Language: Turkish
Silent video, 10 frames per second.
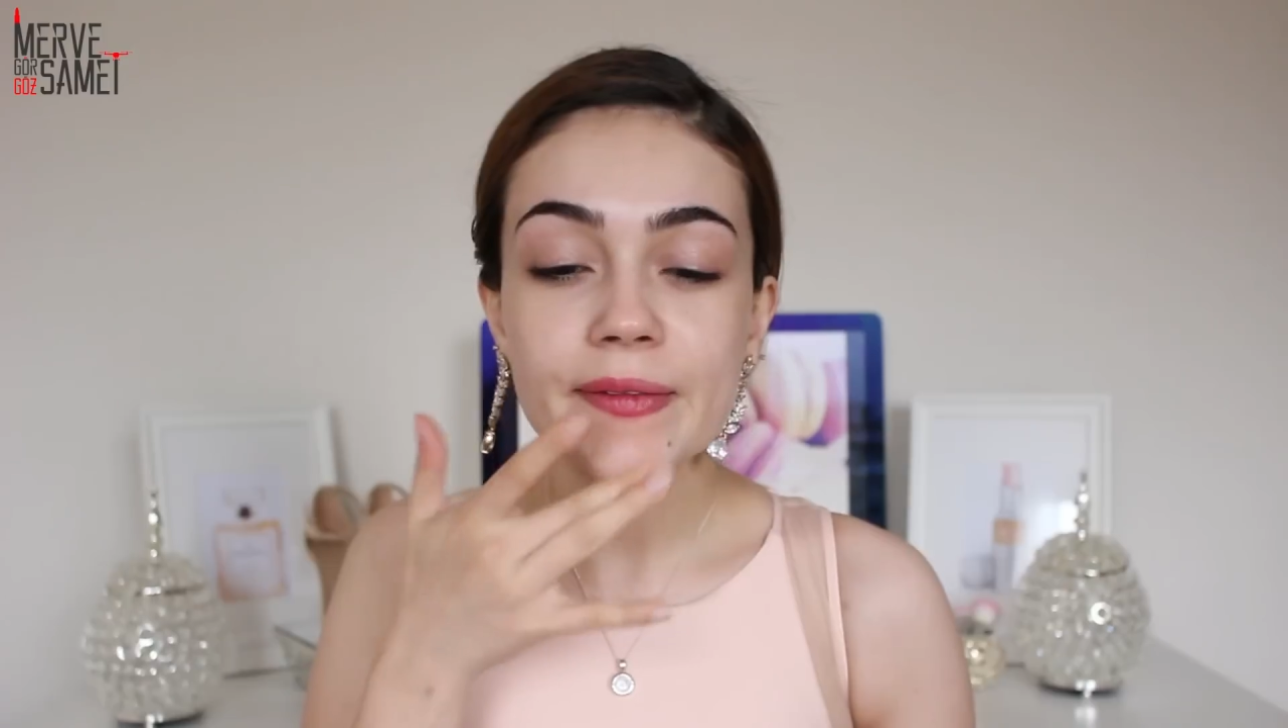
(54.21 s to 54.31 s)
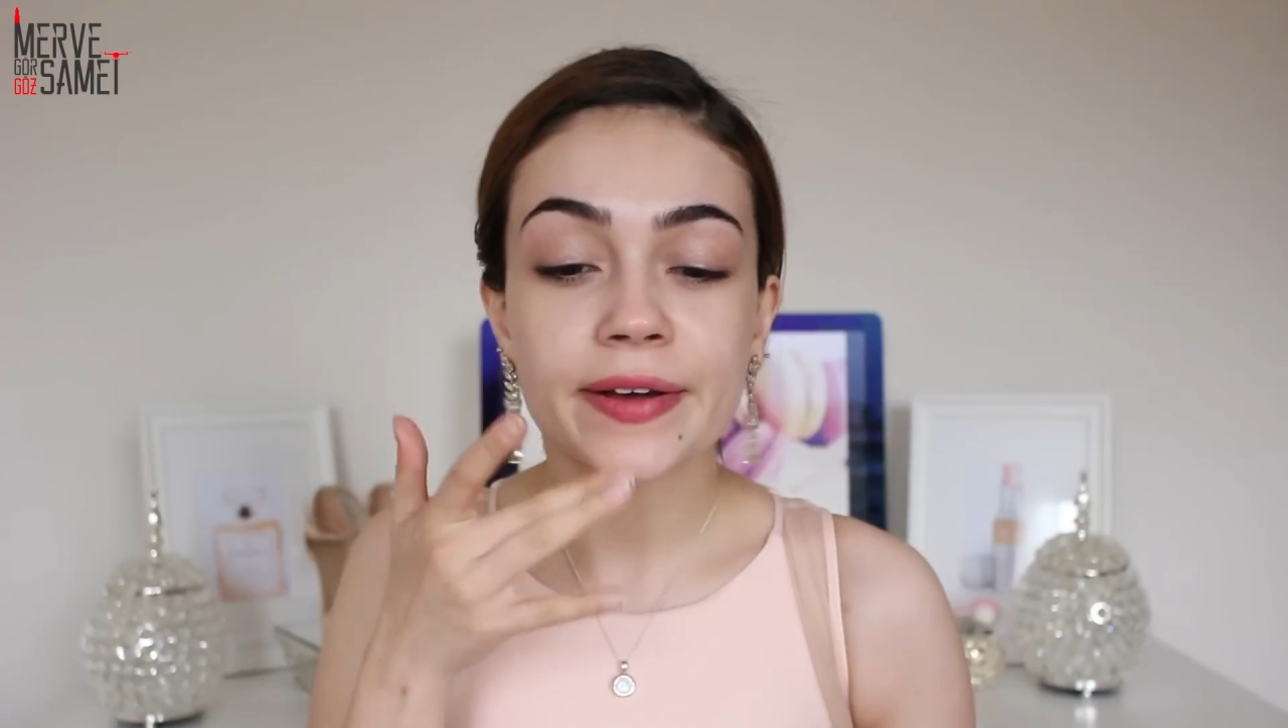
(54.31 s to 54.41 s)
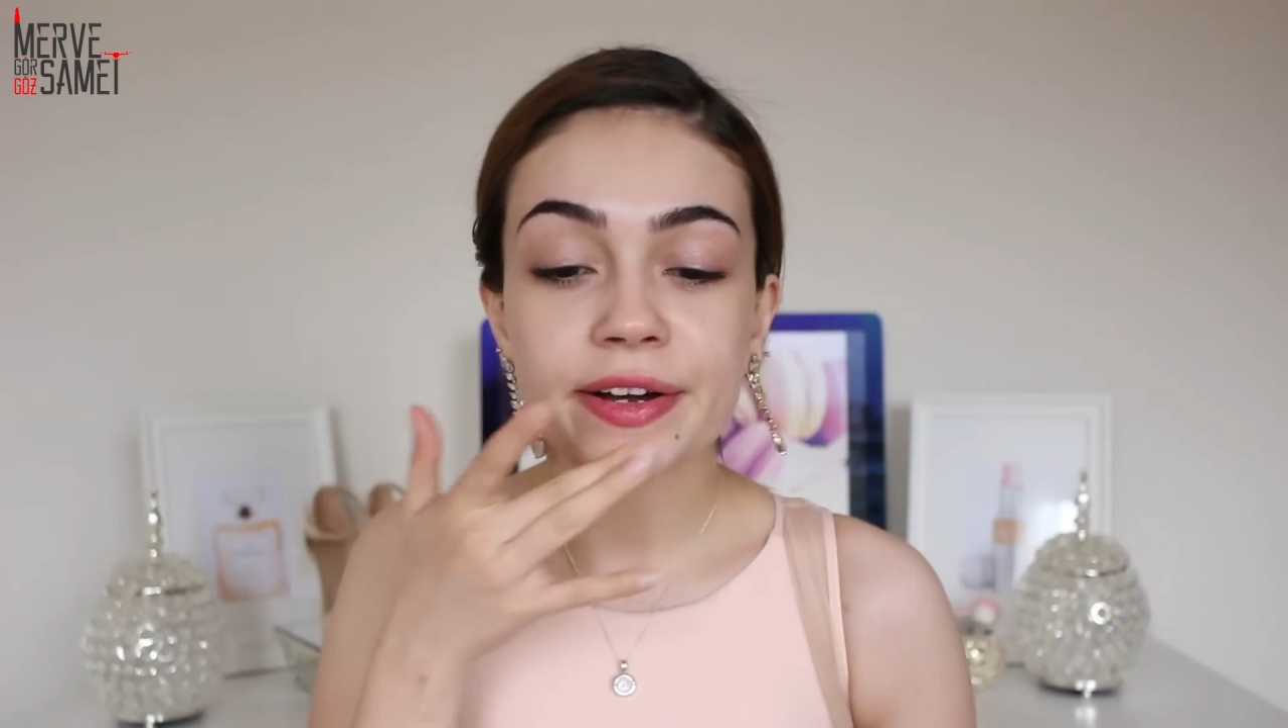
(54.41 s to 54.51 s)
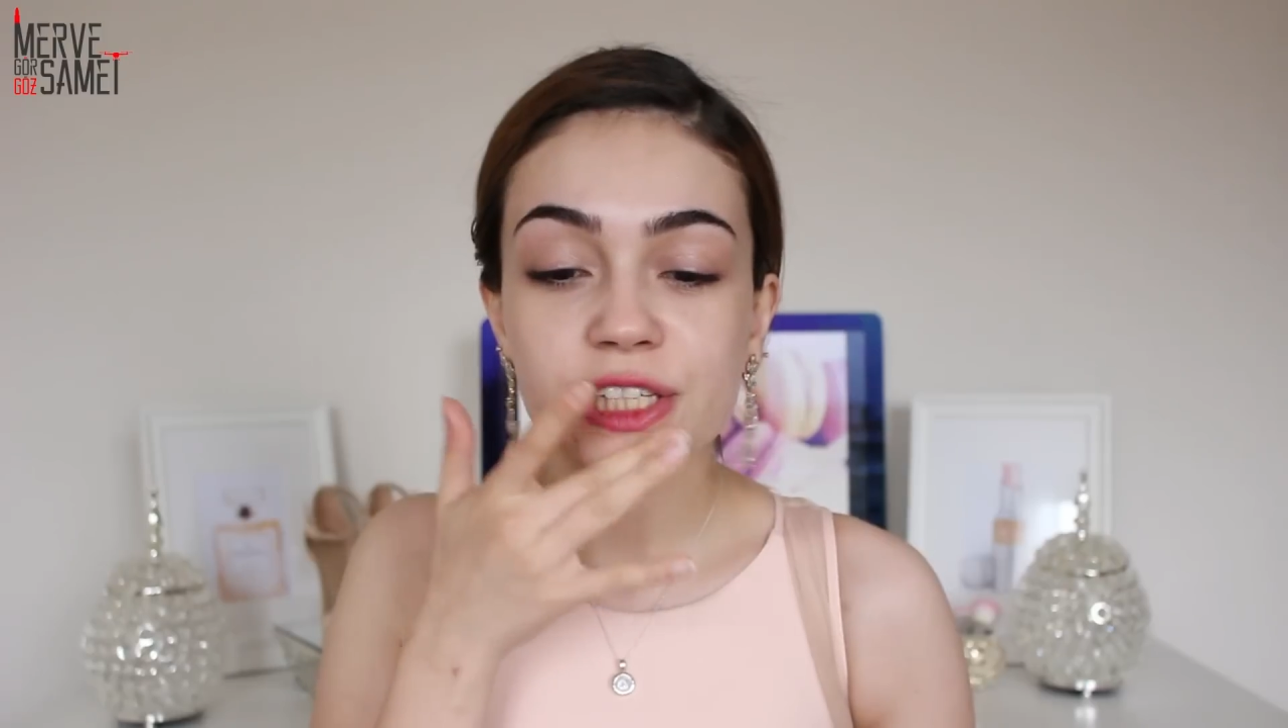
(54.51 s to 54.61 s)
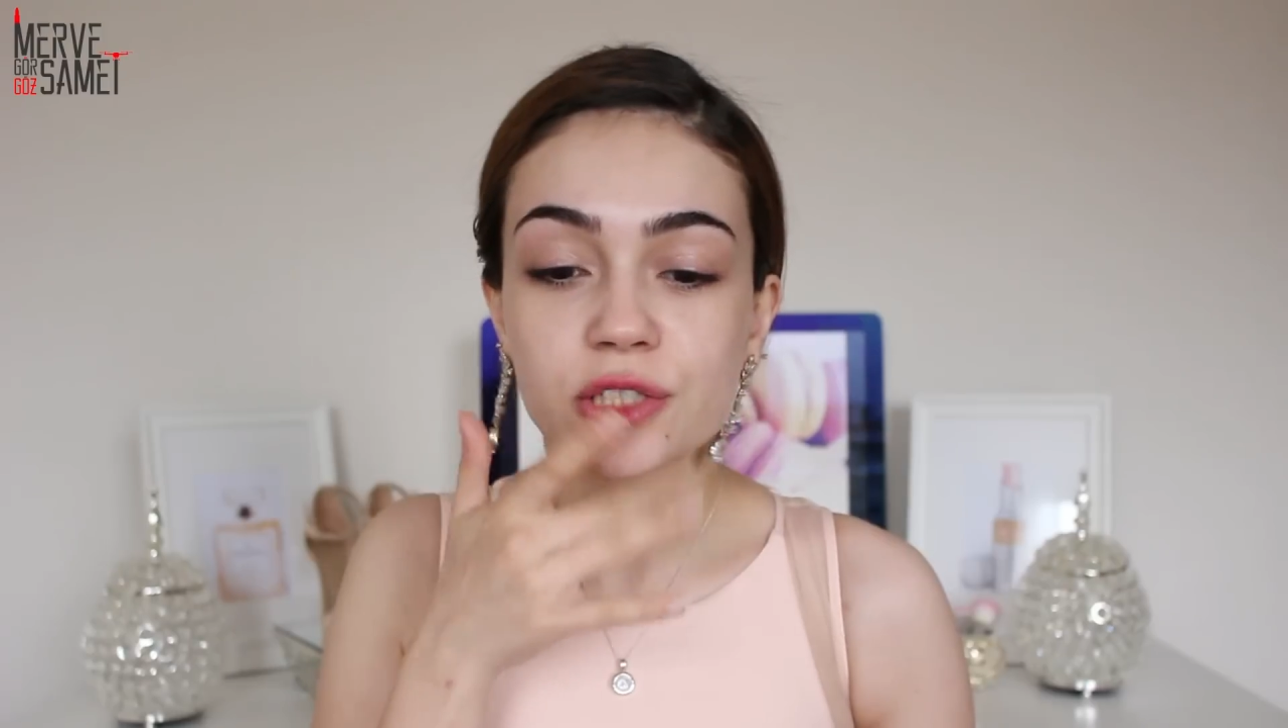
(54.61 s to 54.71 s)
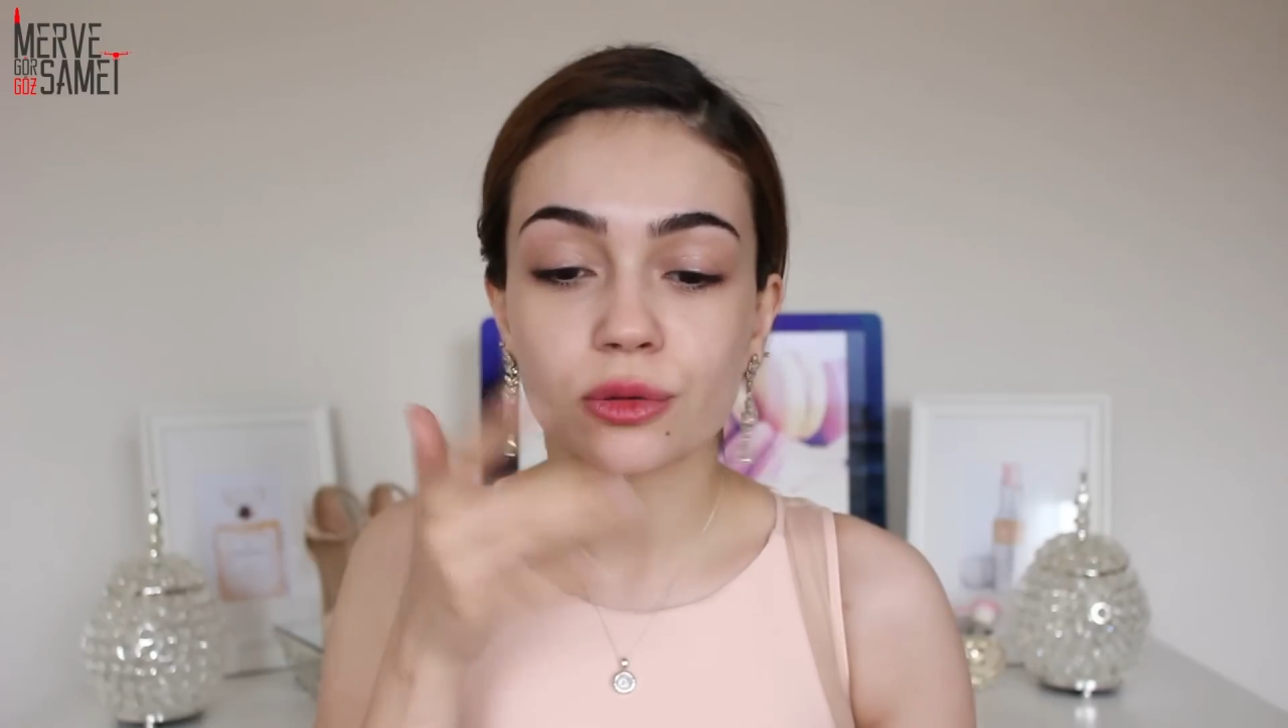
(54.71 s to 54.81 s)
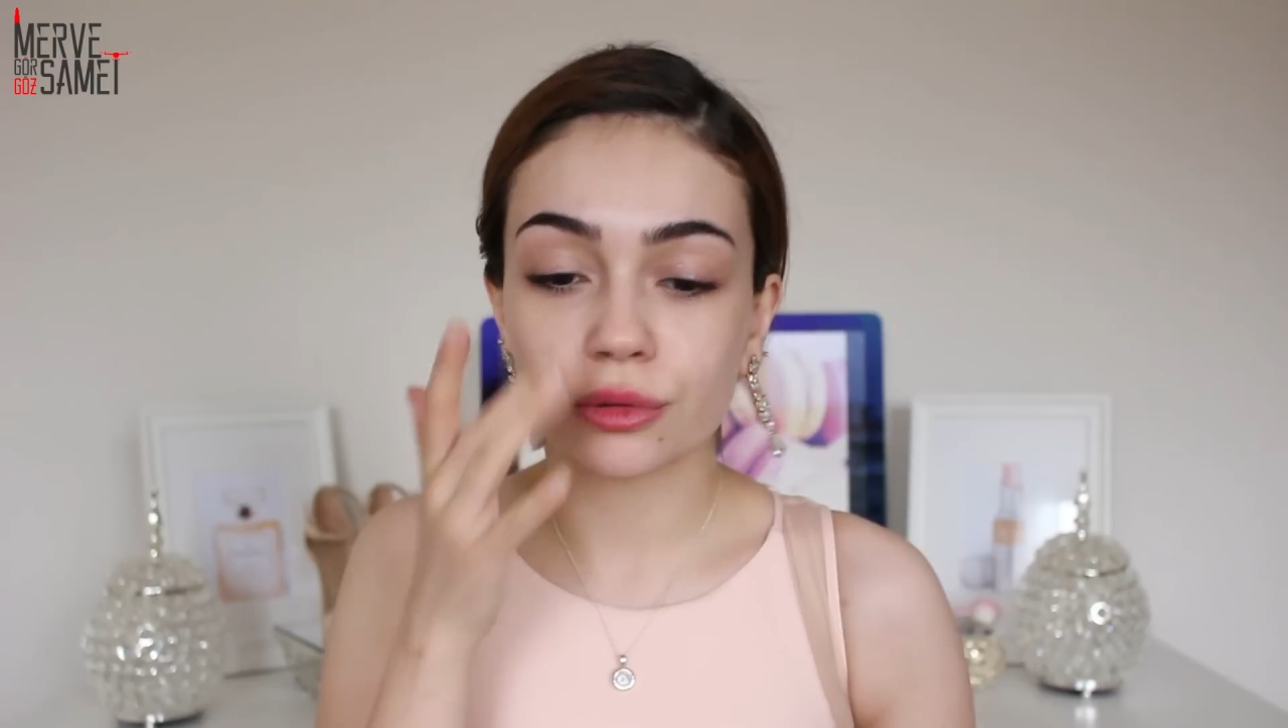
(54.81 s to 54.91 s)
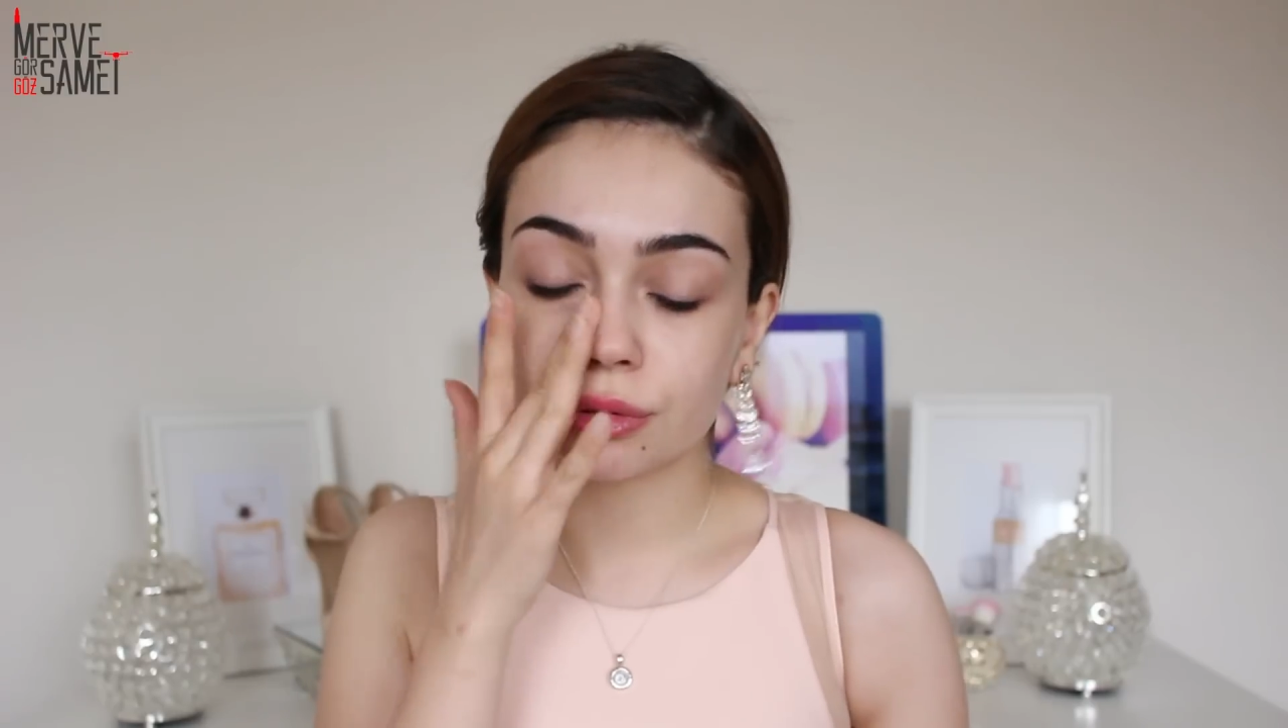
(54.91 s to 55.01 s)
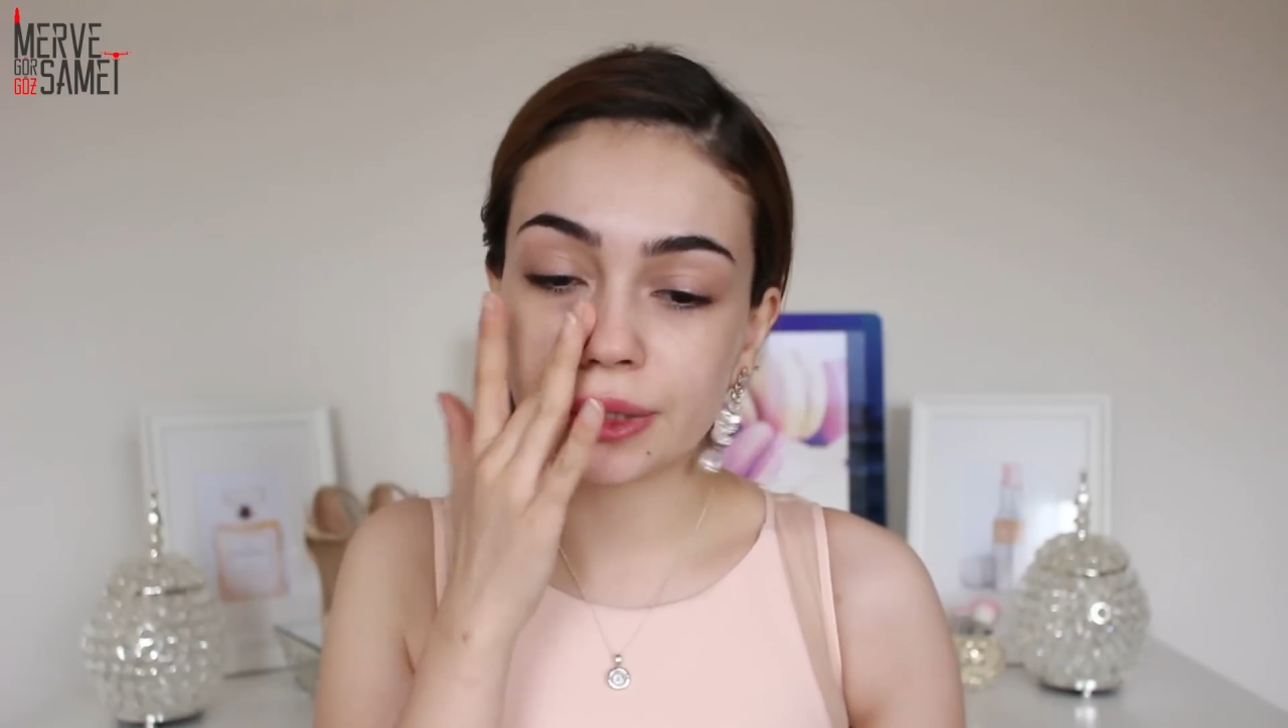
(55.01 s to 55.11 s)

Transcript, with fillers: daha açık olduğu